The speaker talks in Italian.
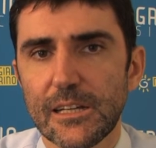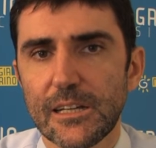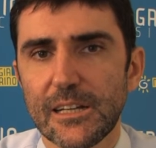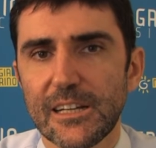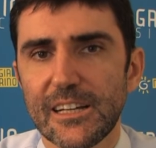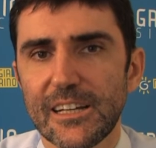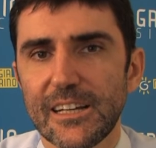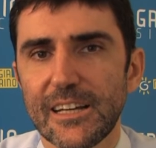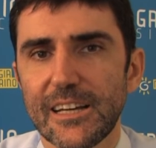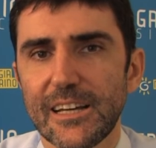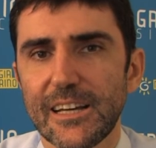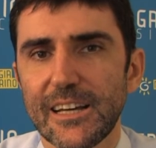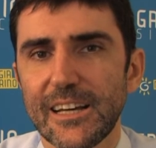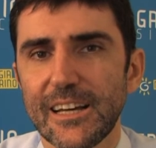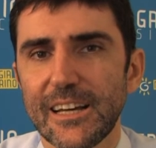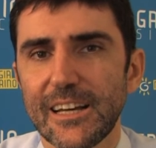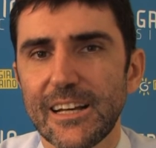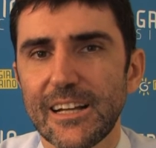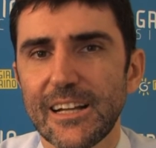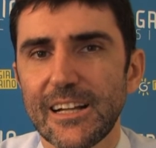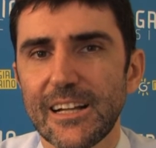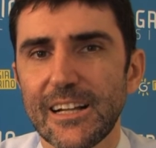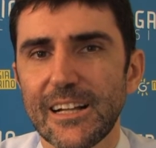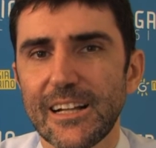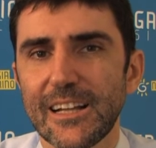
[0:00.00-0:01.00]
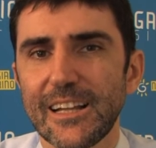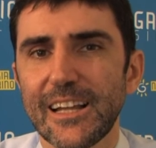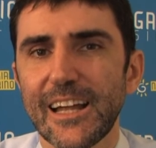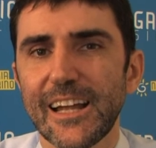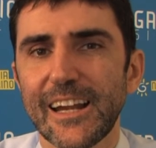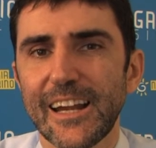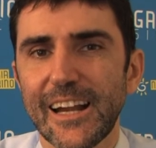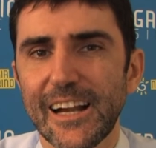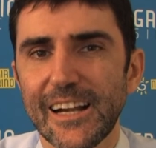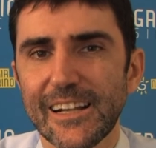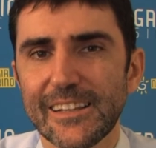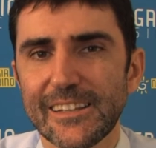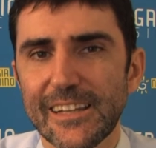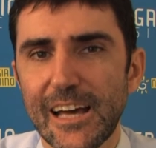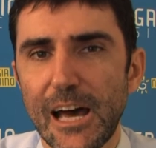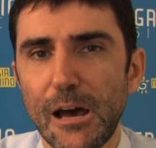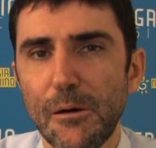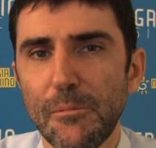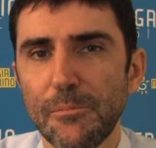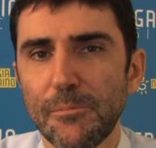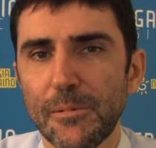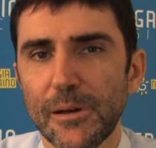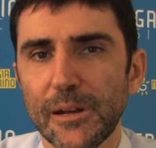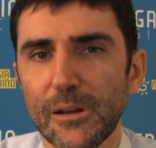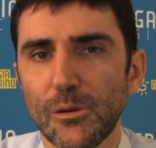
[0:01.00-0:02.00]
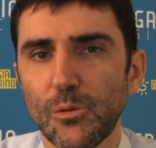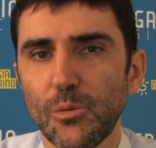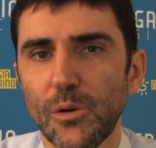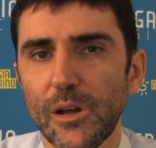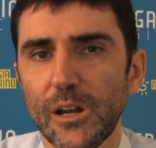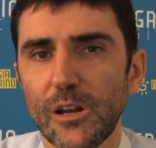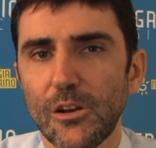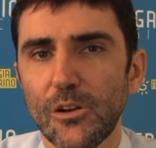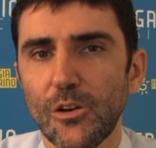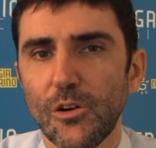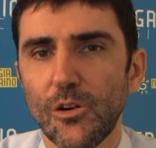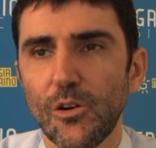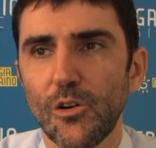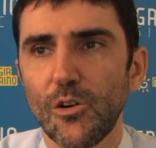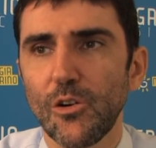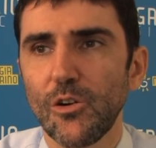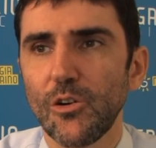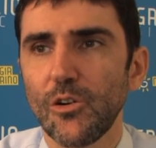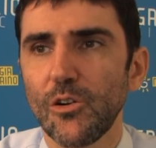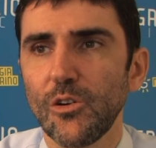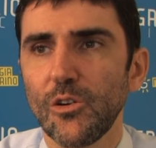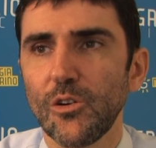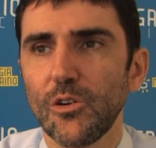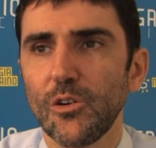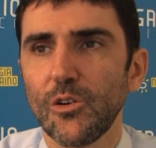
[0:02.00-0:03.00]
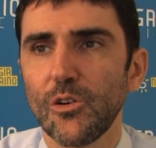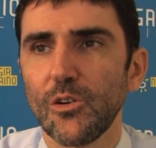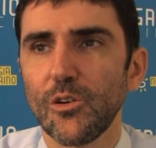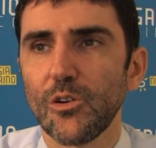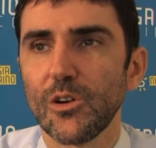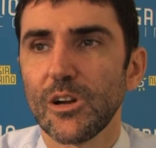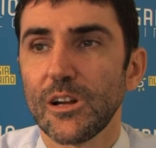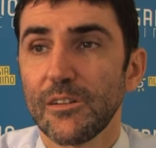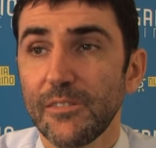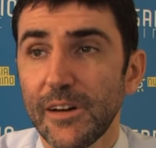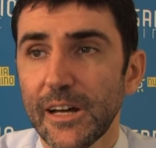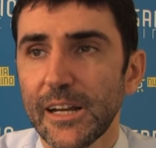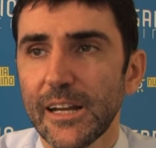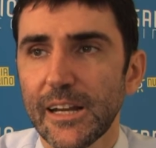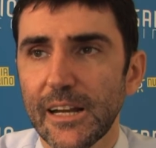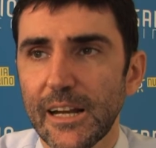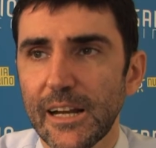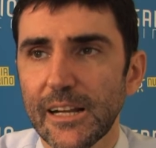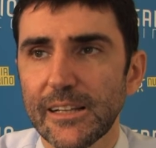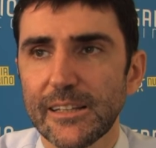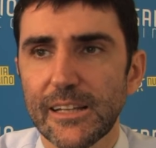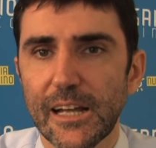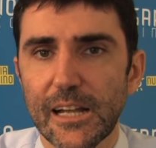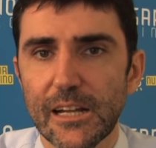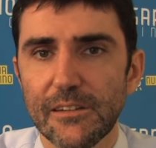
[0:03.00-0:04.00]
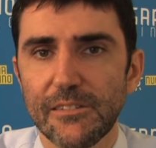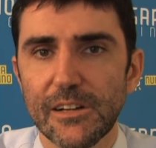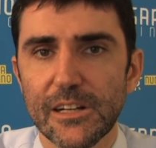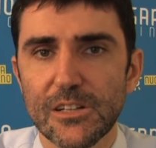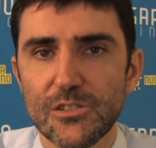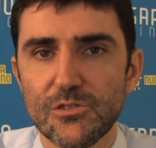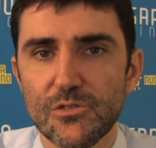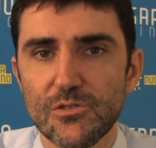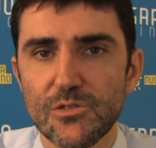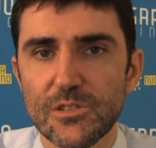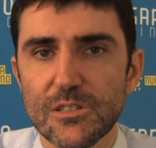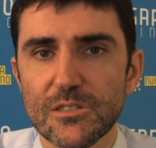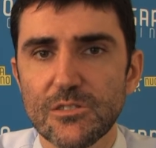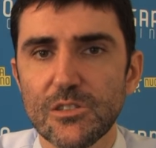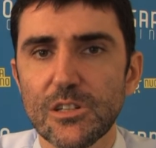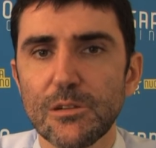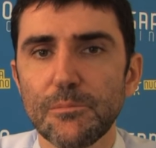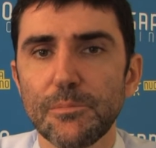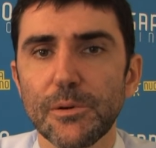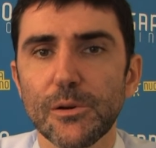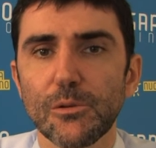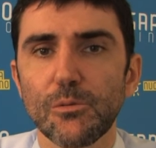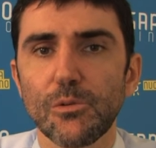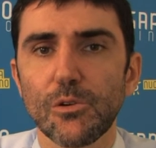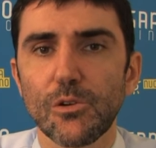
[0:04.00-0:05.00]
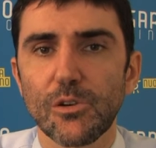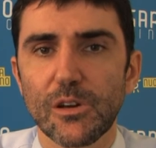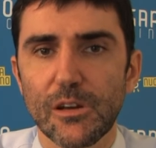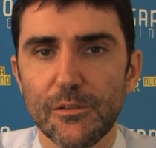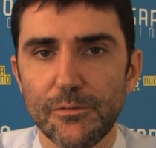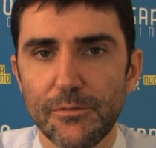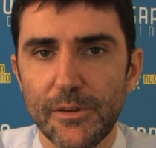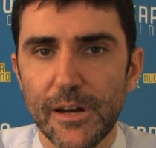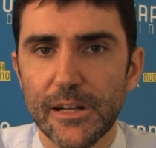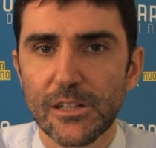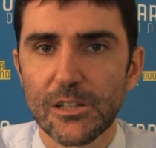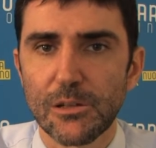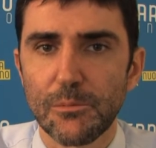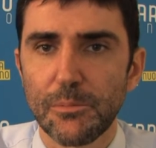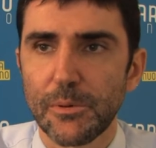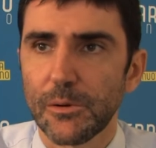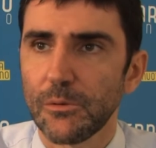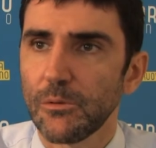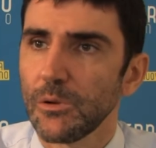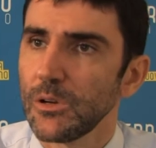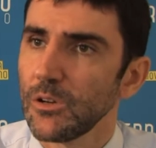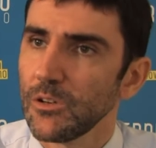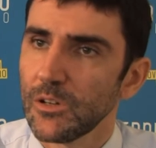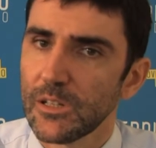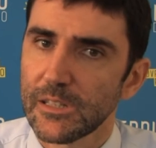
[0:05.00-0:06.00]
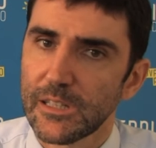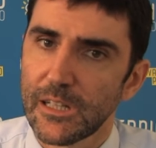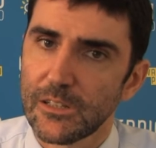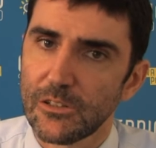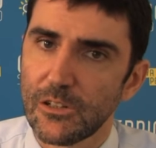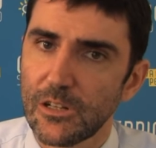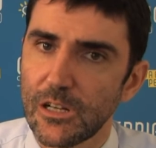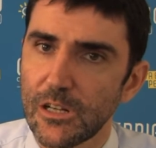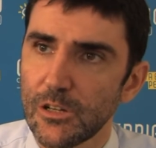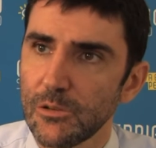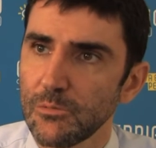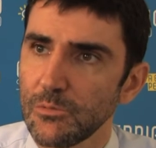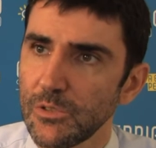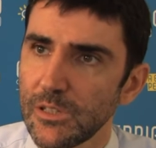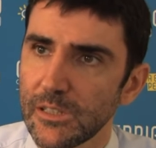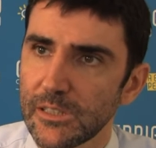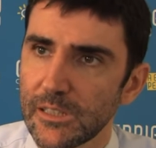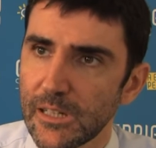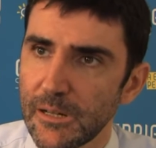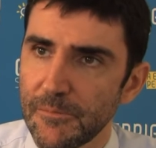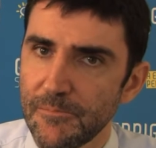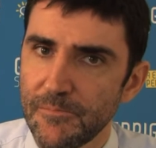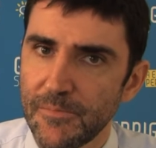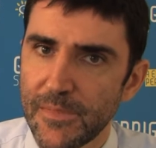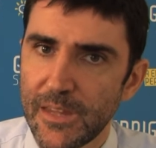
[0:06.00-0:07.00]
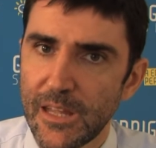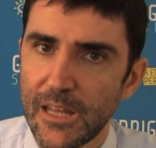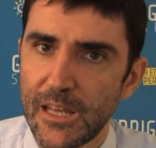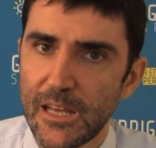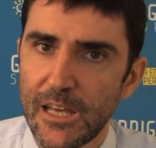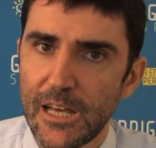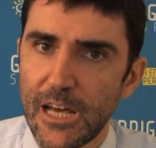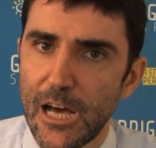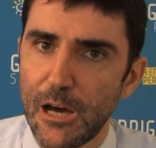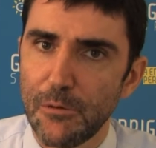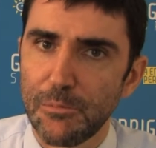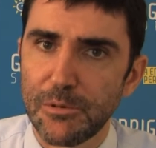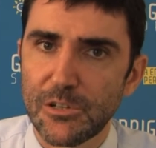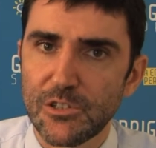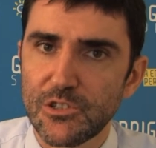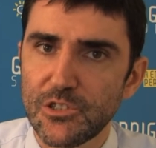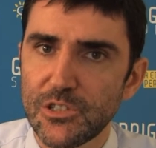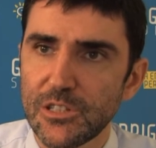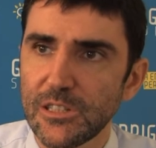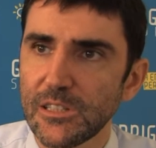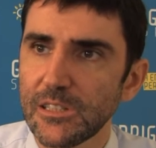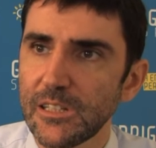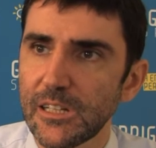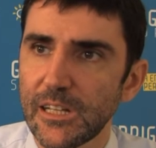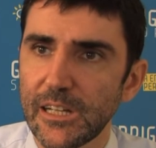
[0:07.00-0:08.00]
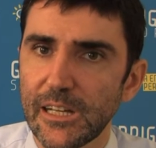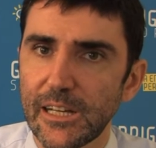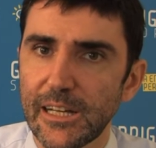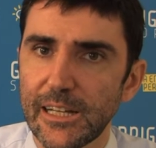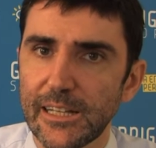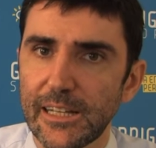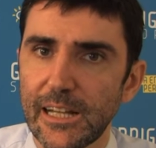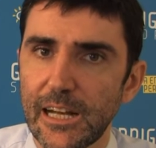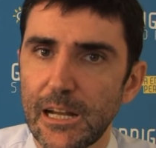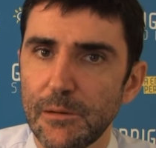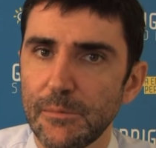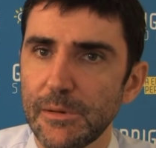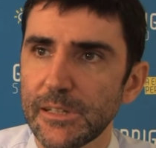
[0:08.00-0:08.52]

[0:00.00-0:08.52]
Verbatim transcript: eh, la realtà per quello, le varie realtà, le varie associazioni per quello che fanno e per quello che danno alla comunità, a prescindere dalla